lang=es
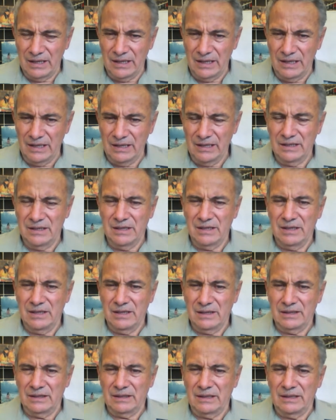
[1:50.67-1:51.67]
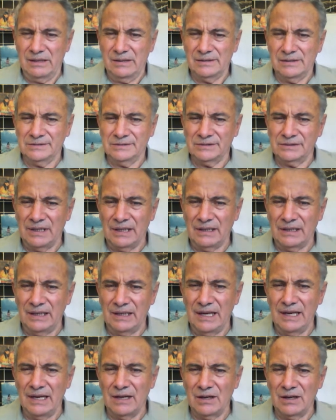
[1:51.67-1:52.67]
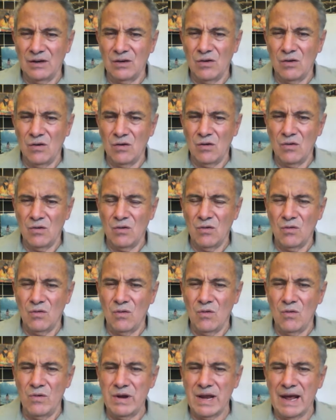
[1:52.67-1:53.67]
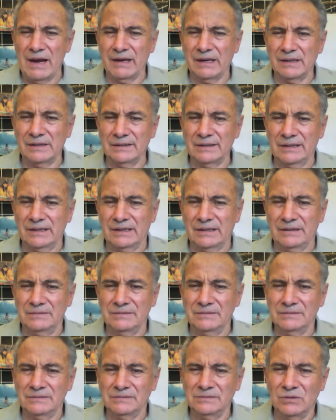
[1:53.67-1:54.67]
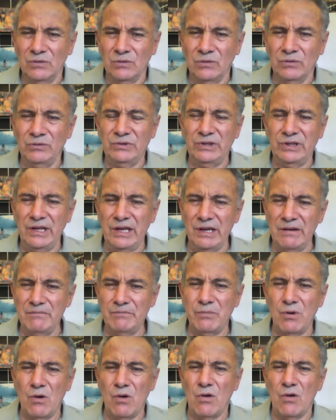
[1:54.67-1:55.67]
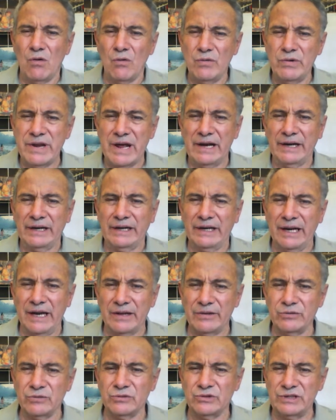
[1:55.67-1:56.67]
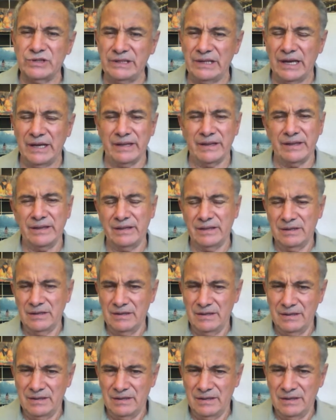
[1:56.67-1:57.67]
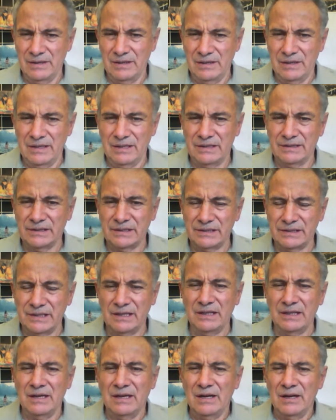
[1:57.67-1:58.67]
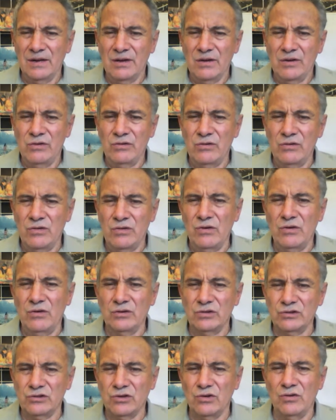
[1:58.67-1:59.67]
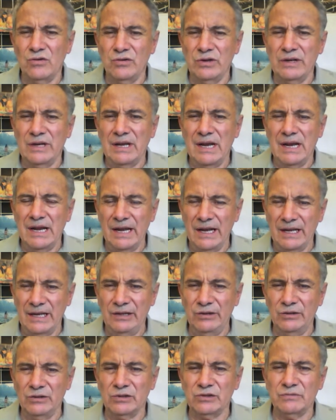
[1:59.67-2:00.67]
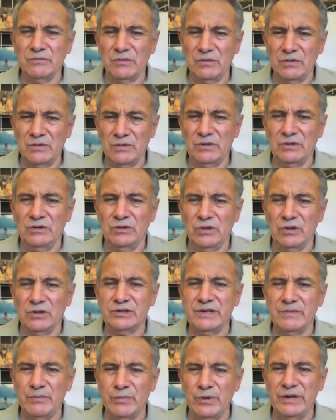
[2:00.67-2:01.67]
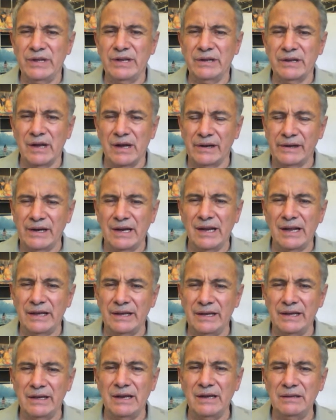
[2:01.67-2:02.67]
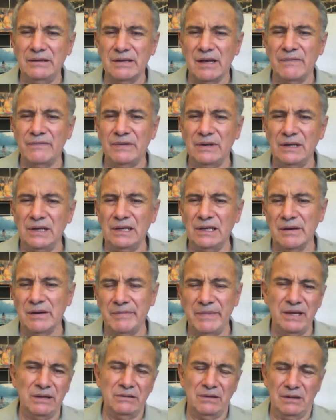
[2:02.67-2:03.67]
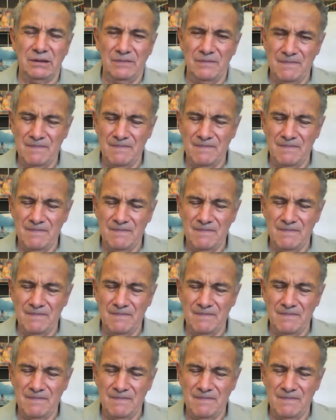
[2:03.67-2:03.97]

y que tienen un tiempo o una caducidad. Es decir, no son elegidos, no se pueden reelegir indefinidamente.